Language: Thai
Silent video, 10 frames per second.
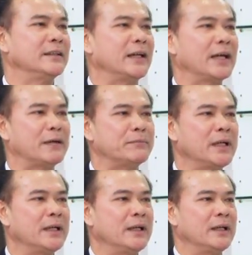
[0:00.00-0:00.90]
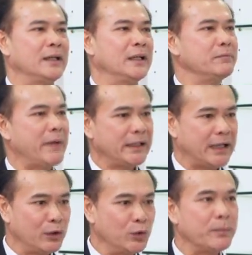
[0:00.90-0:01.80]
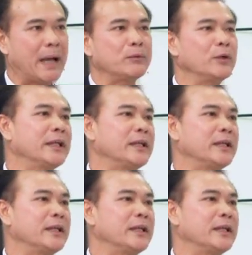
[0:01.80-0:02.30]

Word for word: นะครับ หรือแม้แต่รูปแบบธุร